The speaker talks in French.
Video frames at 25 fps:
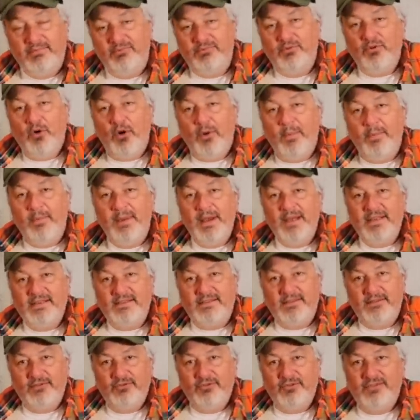plutôt en
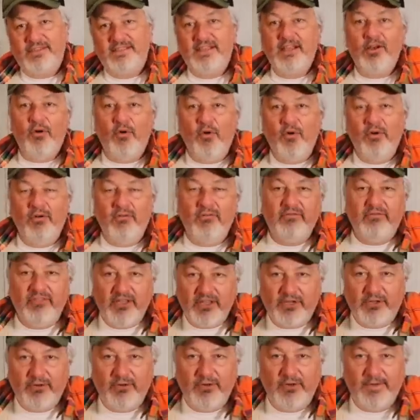baisse de
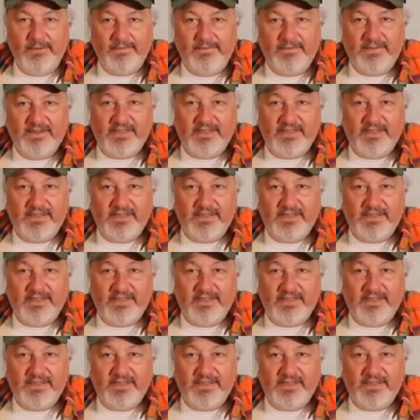0,00